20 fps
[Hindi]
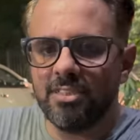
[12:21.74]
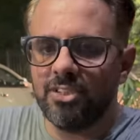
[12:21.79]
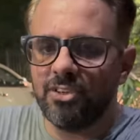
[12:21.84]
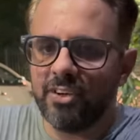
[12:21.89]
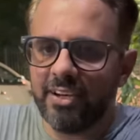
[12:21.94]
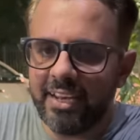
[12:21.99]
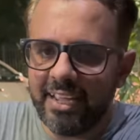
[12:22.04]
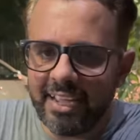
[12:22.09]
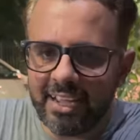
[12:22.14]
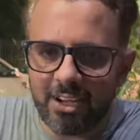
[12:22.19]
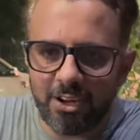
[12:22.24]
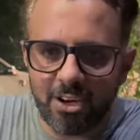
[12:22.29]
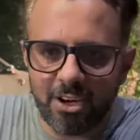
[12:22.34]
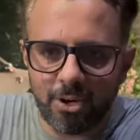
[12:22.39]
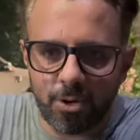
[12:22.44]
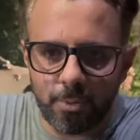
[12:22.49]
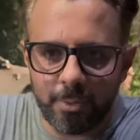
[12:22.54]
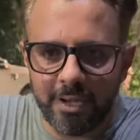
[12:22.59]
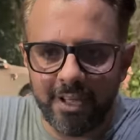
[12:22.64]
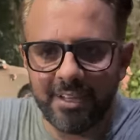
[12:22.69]
जिन्होंने एक एक
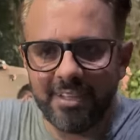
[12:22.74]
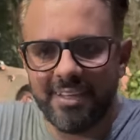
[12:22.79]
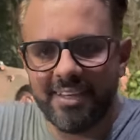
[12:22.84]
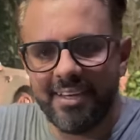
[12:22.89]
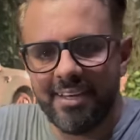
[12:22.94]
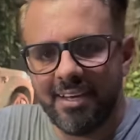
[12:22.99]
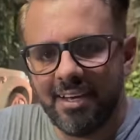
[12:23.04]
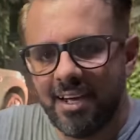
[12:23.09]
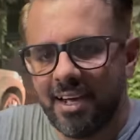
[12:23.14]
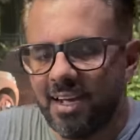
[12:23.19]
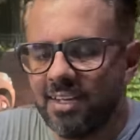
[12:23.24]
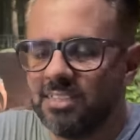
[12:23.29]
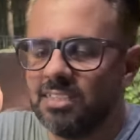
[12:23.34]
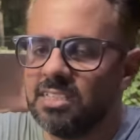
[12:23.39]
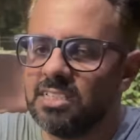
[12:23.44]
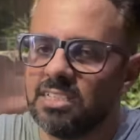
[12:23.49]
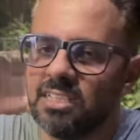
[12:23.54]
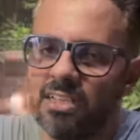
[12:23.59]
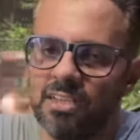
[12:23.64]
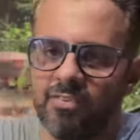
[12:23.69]
रुपया दिया आई
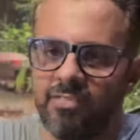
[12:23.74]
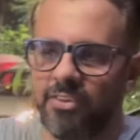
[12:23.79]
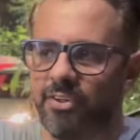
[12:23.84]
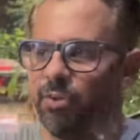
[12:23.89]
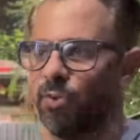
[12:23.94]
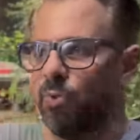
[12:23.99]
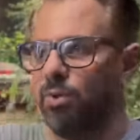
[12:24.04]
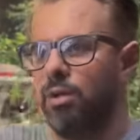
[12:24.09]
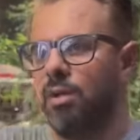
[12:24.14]
जस्ट लव यू